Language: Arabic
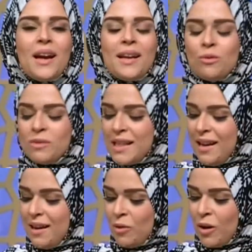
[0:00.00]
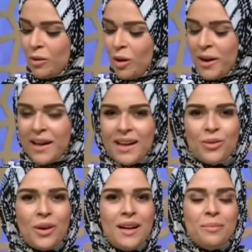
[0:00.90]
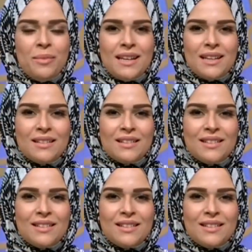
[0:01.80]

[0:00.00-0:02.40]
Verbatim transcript: وعليكم السلام ورحمه الله وبركاته اهلا بيك يا